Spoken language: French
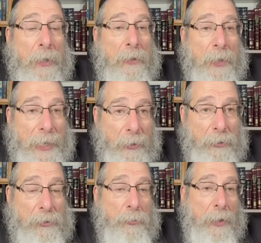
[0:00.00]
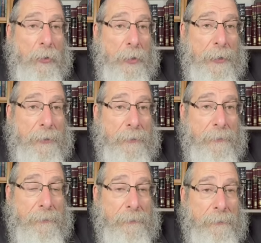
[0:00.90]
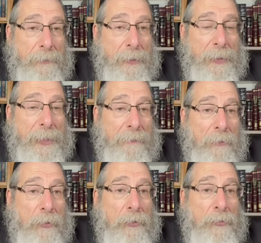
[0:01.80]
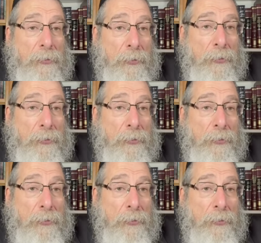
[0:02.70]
que Aaron soit Cohen. Et avant que Dieu